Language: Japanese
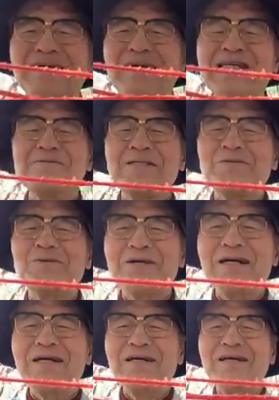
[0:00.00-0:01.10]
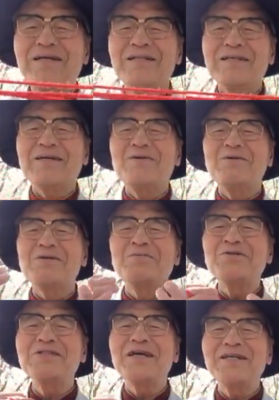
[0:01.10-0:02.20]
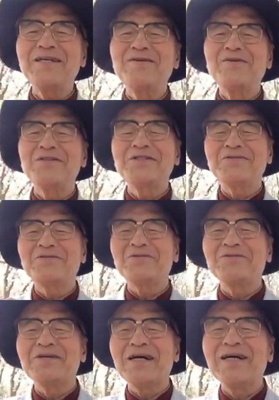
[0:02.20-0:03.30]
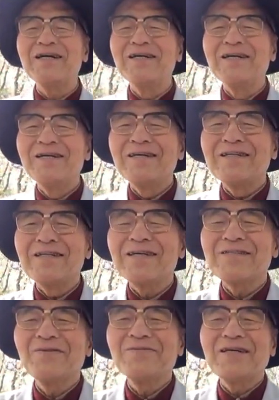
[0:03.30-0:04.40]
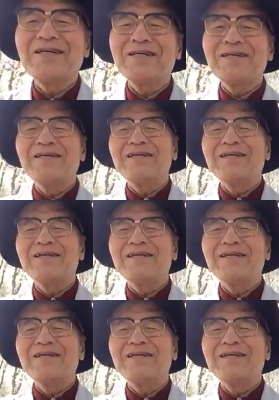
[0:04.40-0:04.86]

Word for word: 始める方がなんかこう気持ちがね落ち着くというかなんかそんな